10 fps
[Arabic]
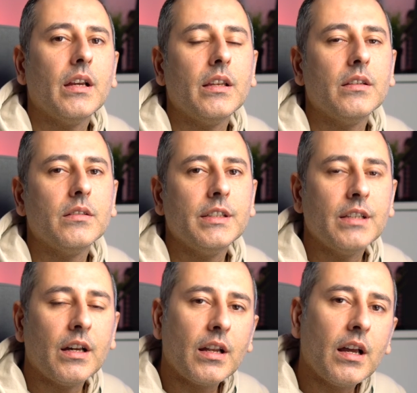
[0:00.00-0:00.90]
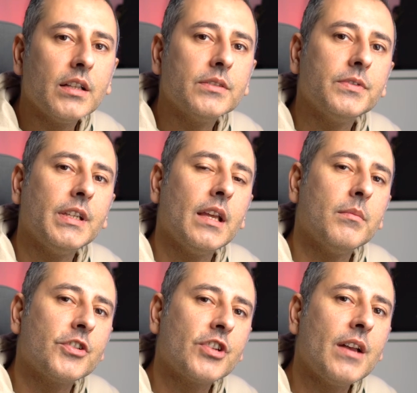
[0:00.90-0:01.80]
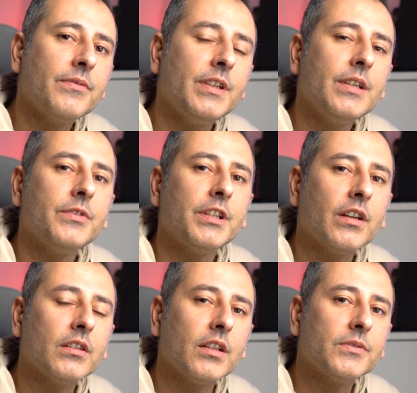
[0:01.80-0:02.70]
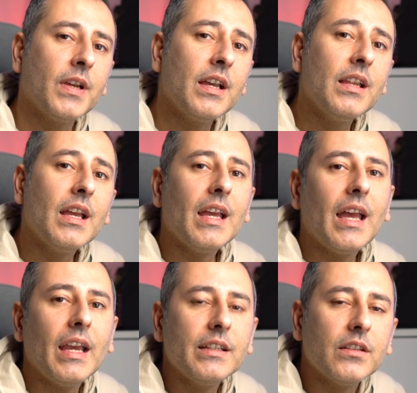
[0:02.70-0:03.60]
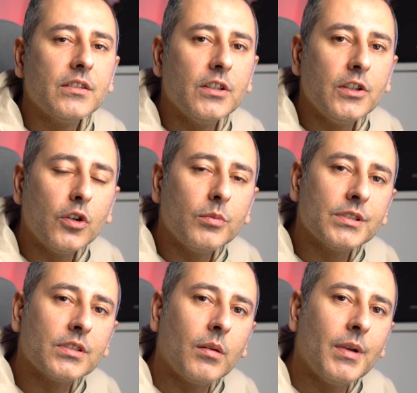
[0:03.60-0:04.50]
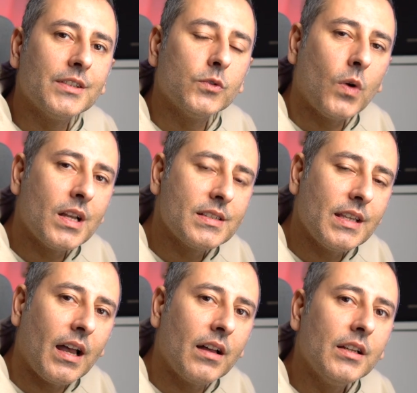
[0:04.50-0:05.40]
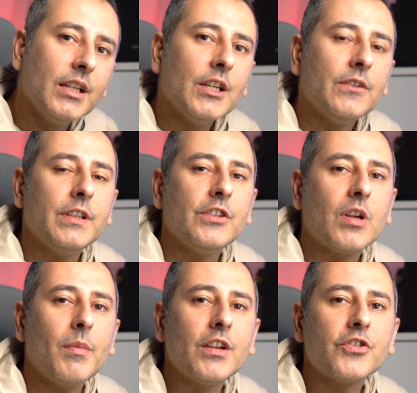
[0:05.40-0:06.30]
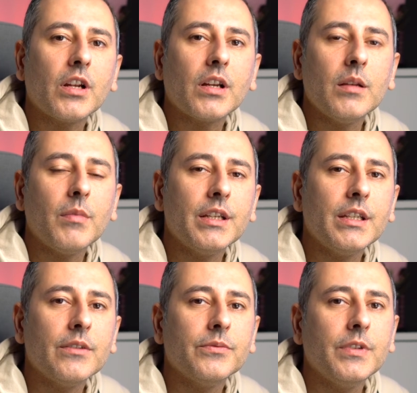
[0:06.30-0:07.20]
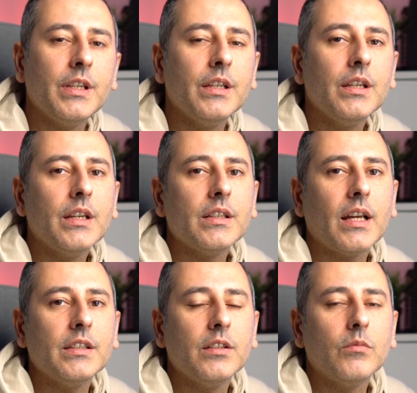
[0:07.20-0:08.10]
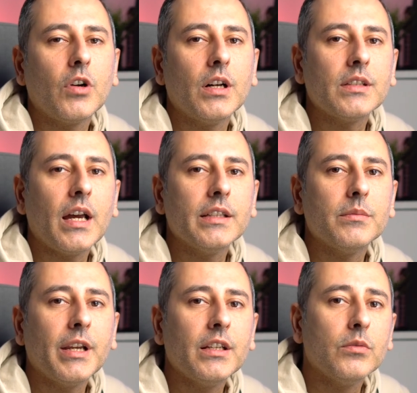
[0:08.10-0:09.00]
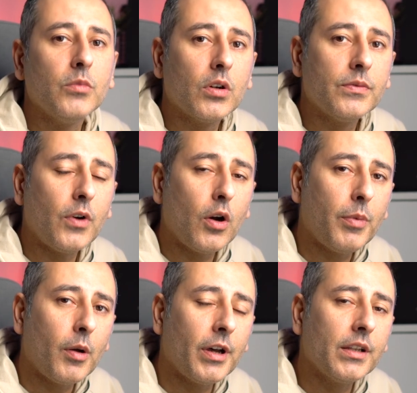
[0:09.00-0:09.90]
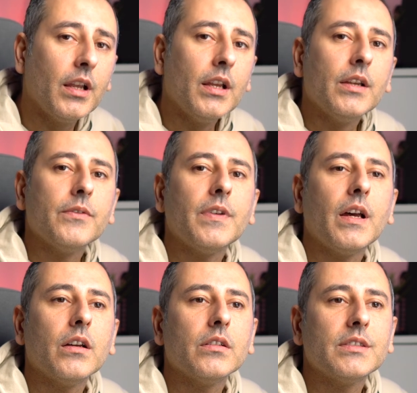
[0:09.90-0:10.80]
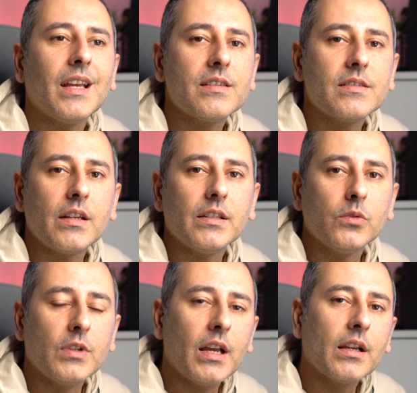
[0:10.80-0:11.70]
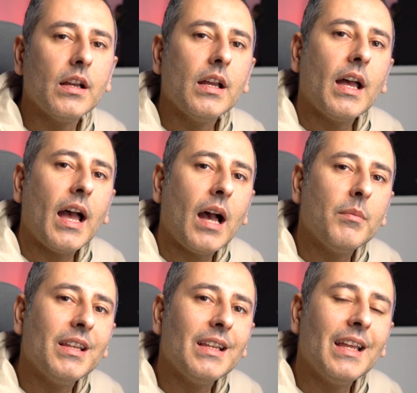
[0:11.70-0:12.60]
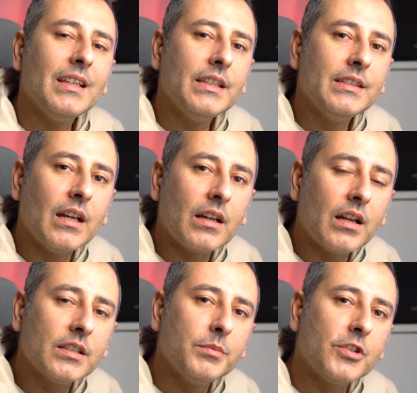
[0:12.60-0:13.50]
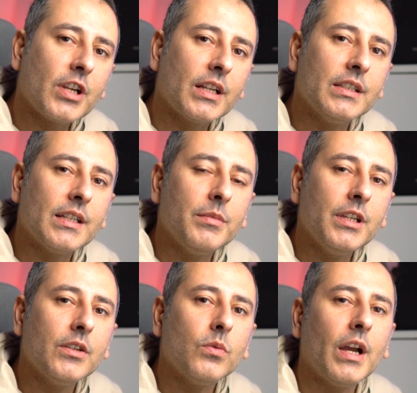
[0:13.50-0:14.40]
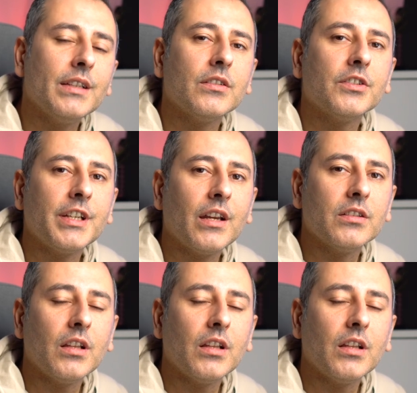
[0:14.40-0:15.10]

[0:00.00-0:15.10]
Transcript: الإدارات في المشافي في رياض الأطفال أيضا اليوم إضرابات واسعة في شمال شرق ألمانيا في تحديدا مقاطعة مكلنبوك فوبامان فتأثرت هناك عمل الإدارات بشكل كبير وأيضا رياض